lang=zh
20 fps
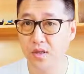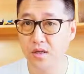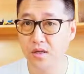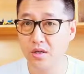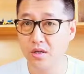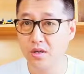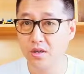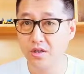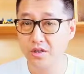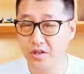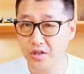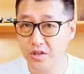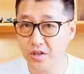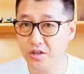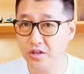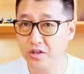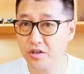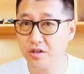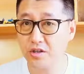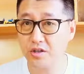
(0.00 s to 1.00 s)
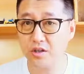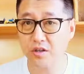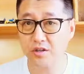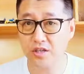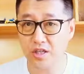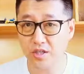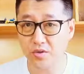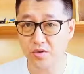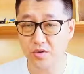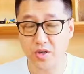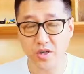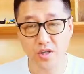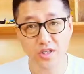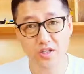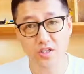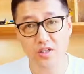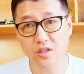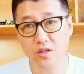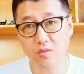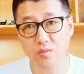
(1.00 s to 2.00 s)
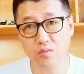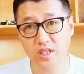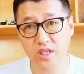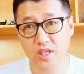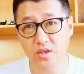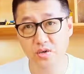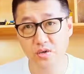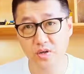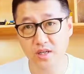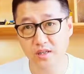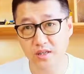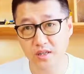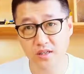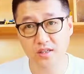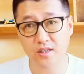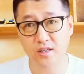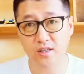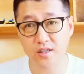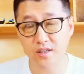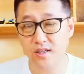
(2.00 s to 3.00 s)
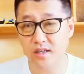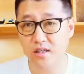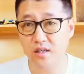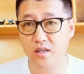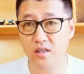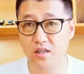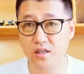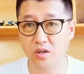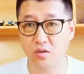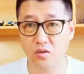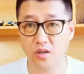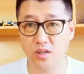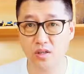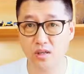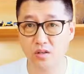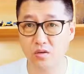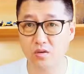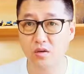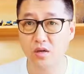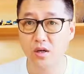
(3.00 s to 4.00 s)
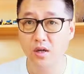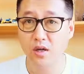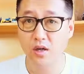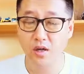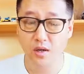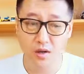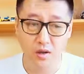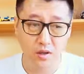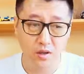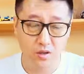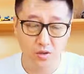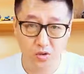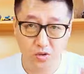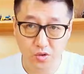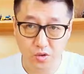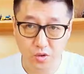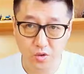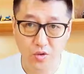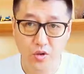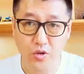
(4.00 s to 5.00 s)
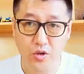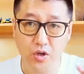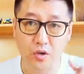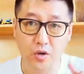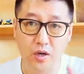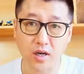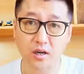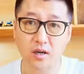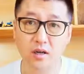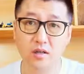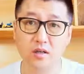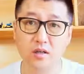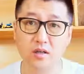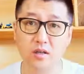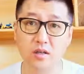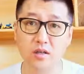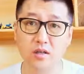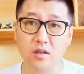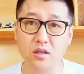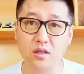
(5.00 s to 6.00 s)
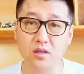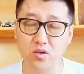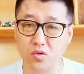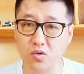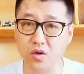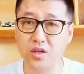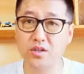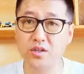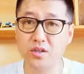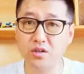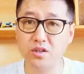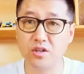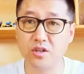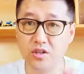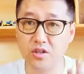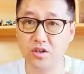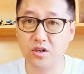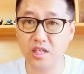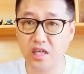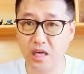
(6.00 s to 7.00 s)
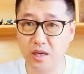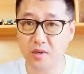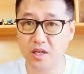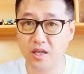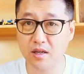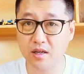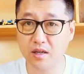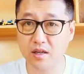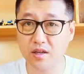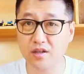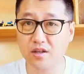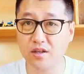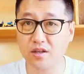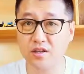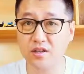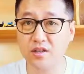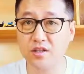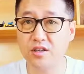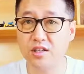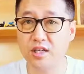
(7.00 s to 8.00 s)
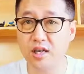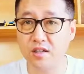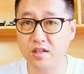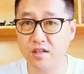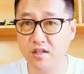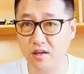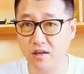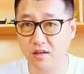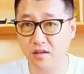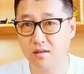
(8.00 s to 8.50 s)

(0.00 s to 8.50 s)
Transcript: 心智一定要健全，心智不健全，你真的在这个社会当中，总有一款坑适合你：传销、直销、诈骗、底薪加提成、